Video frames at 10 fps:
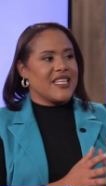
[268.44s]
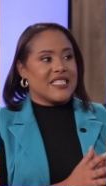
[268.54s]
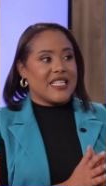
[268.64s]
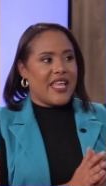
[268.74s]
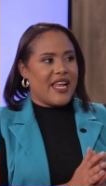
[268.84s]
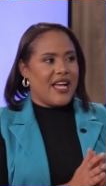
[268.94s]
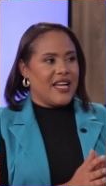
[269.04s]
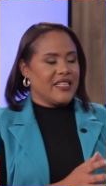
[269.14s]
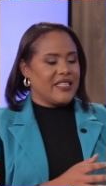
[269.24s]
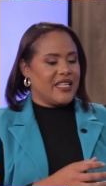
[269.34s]

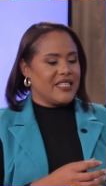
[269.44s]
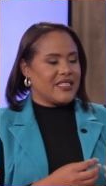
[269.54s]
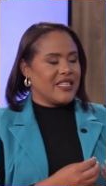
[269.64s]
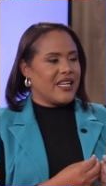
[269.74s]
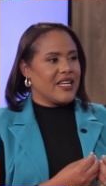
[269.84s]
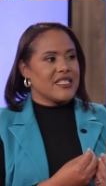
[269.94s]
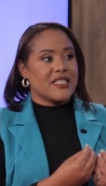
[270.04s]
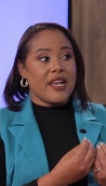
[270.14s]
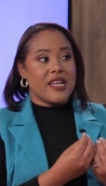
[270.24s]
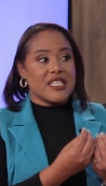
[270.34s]
estarán, quiénes tendrán
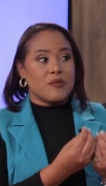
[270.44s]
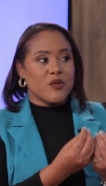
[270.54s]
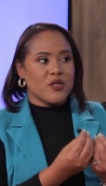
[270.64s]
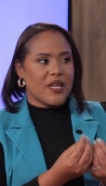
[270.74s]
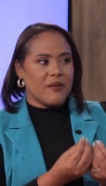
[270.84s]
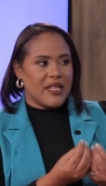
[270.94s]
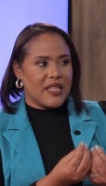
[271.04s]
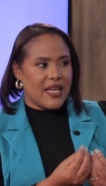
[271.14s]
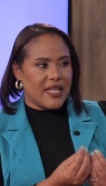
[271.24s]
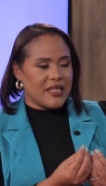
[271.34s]
esa
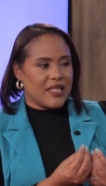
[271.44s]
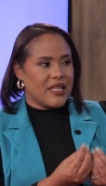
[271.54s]
responsabilidad